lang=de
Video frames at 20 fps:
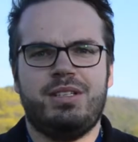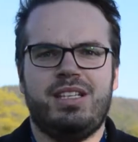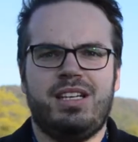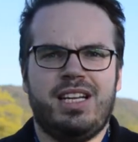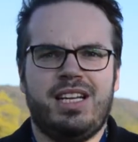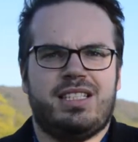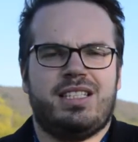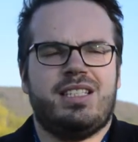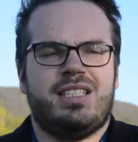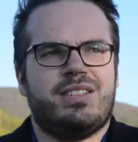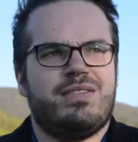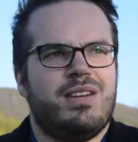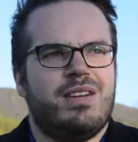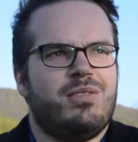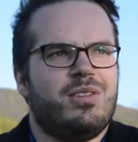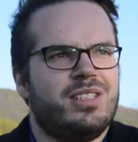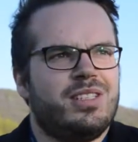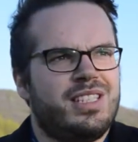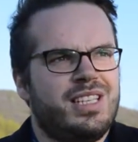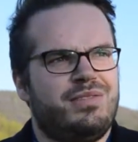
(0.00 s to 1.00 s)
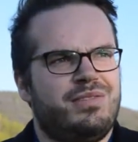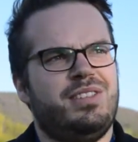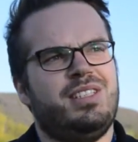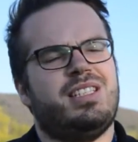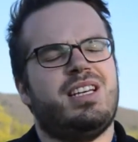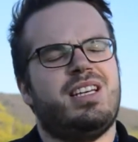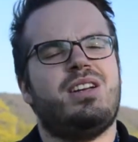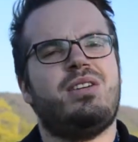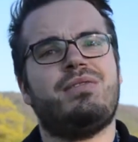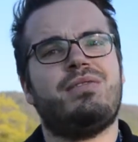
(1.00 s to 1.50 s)
den letzten zwei Wochen sehr viel
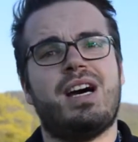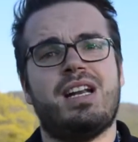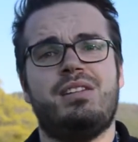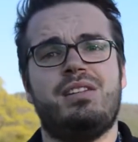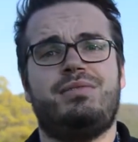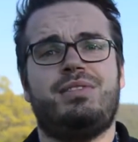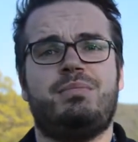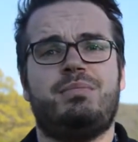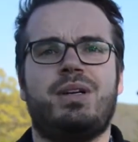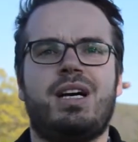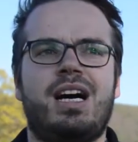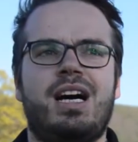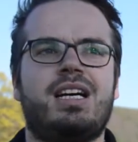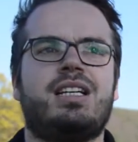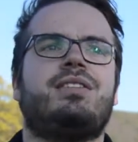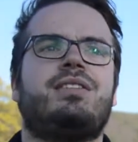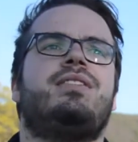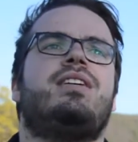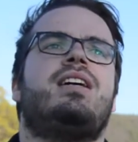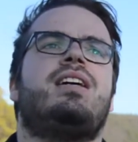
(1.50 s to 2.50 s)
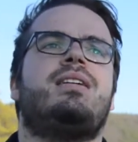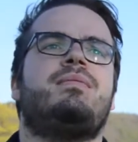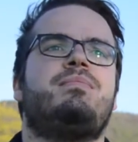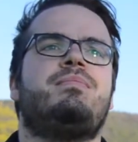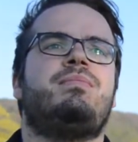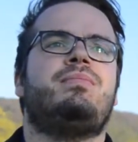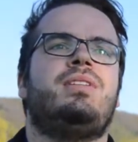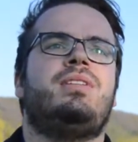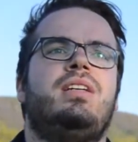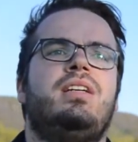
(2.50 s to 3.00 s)
Zeit auf Huddle verbracht, wir
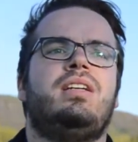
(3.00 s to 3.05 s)
haben